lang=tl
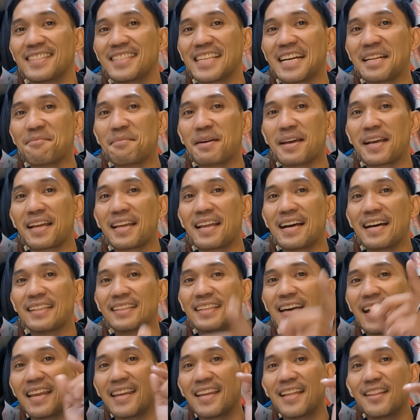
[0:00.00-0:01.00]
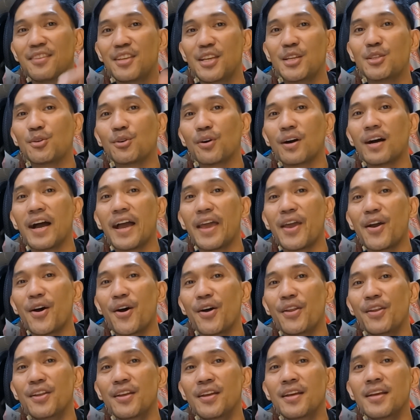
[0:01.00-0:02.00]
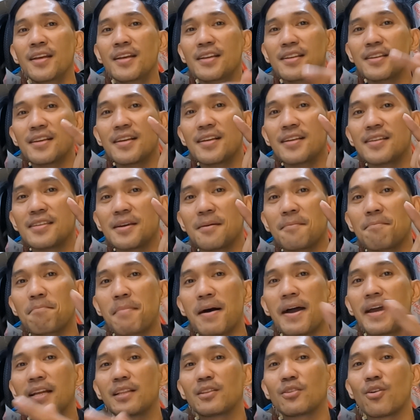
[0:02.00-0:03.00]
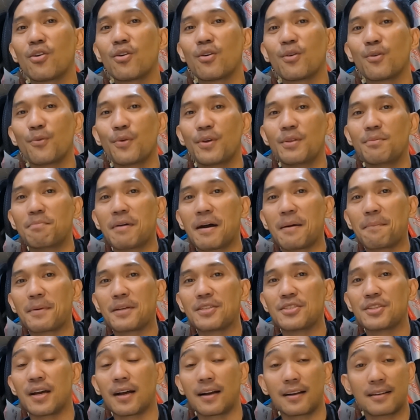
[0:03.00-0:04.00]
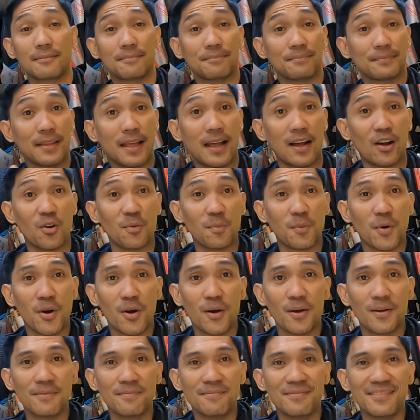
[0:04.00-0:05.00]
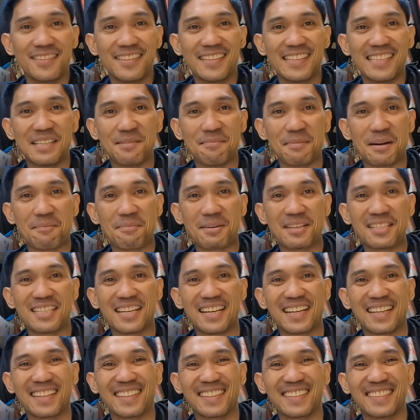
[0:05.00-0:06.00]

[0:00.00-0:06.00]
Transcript: standby ka lang dahil nandito ka ngayon sa Bike Talk with Papa Jack. Ako po, si Papa Jack.